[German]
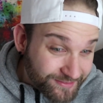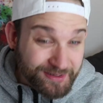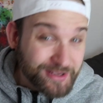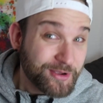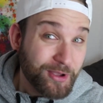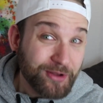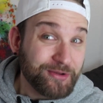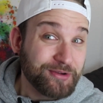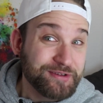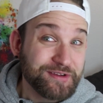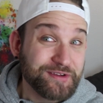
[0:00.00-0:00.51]

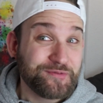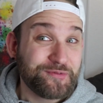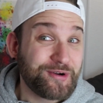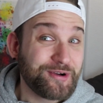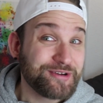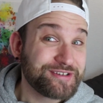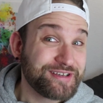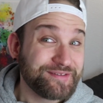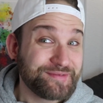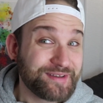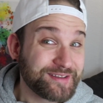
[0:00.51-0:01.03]
Ihr könnt euch nicht
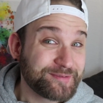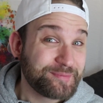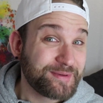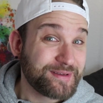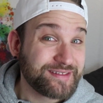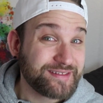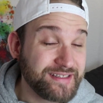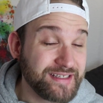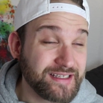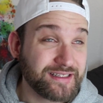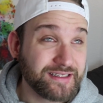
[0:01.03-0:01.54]
vorstellen, was
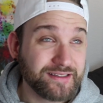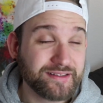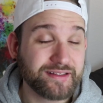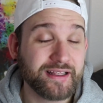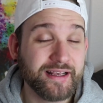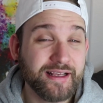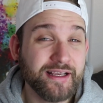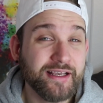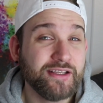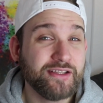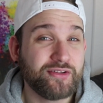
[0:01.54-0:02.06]
passiert ist,